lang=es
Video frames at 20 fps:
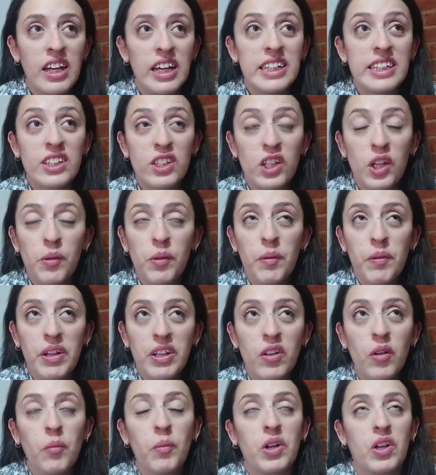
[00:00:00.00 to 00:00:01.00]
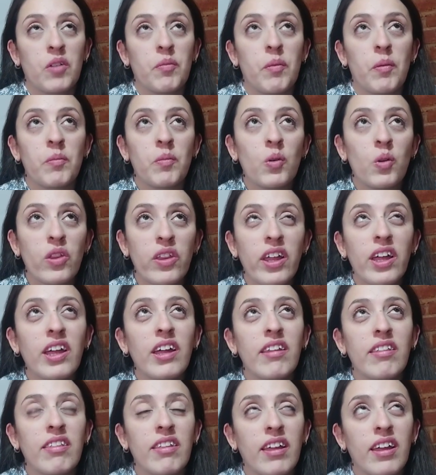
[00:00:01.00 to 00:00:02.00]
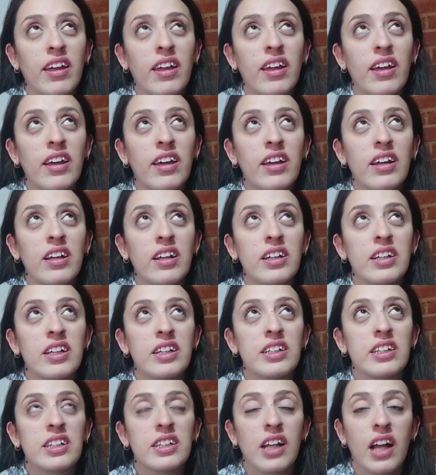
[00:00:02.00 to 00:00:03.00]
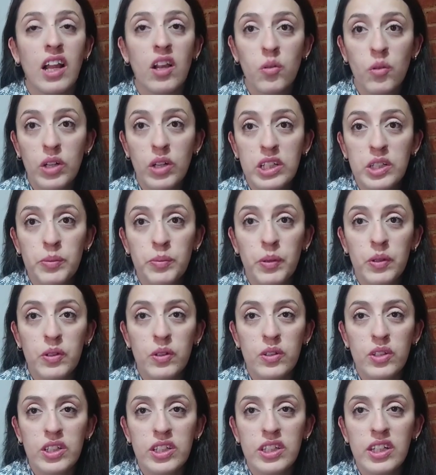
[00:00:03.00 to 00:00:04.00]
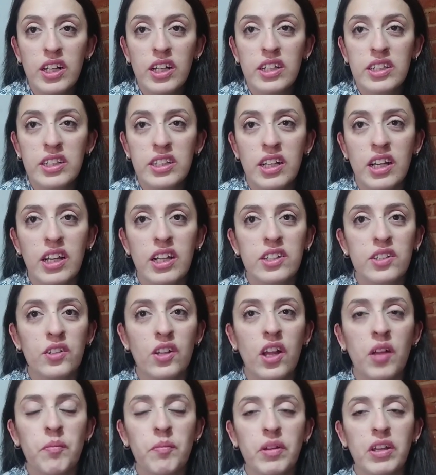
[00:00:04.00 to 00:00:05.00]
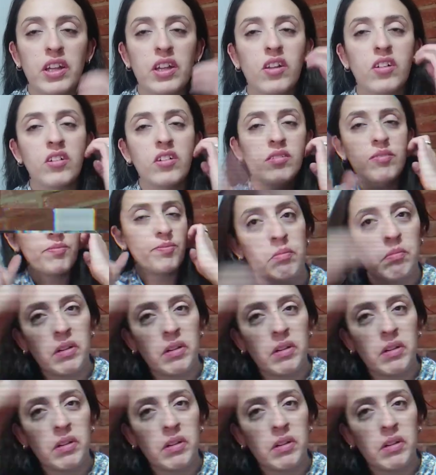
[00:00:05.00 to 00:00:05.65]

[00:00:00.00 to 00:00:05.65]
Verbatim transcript: Estoy viviendo, bueno, me mudé de San Luis Potosí hacia la Ciudad de México.